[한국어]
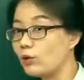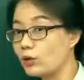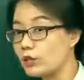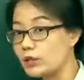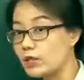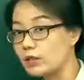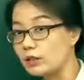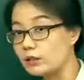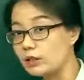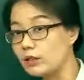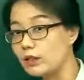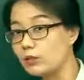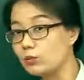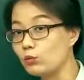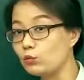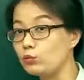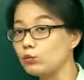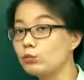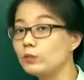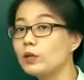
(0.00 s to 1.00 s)
원자들이
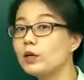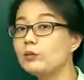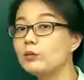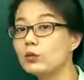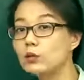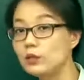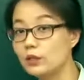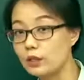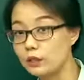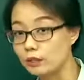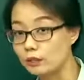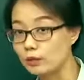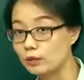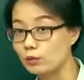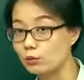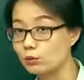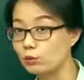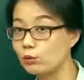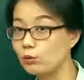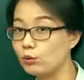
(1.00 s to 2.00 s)
모두 평면에 있는
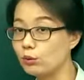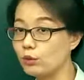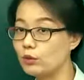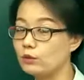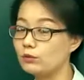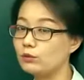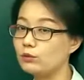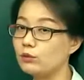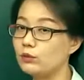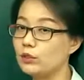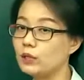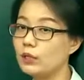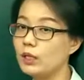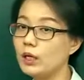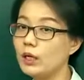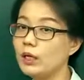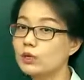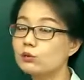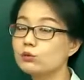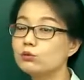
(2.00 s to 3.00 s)
것도 여러분들이
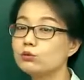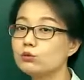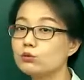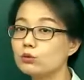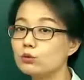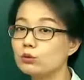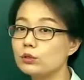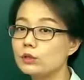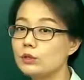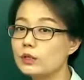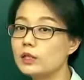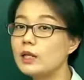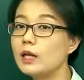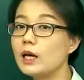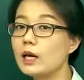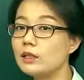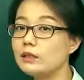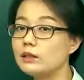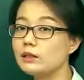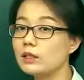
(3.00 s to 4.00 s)
구조를
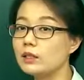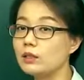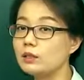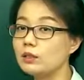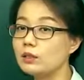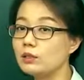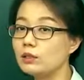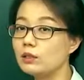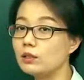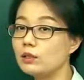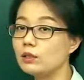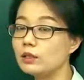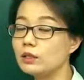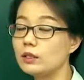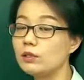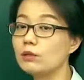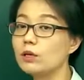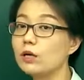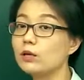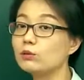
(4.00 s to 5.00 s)
이해하는 데 있어서
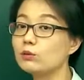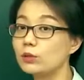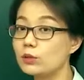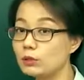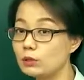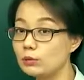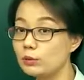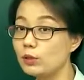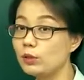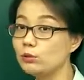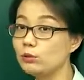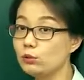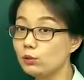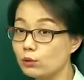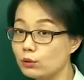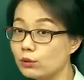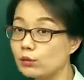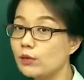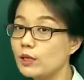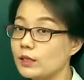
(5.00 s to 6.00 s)
기억하고 있으면
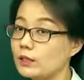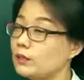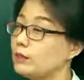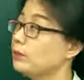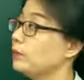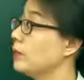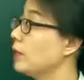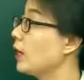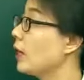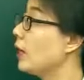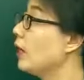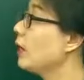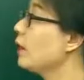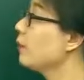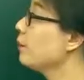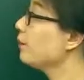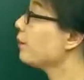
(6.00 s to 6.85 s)
좋을 것 같습니다.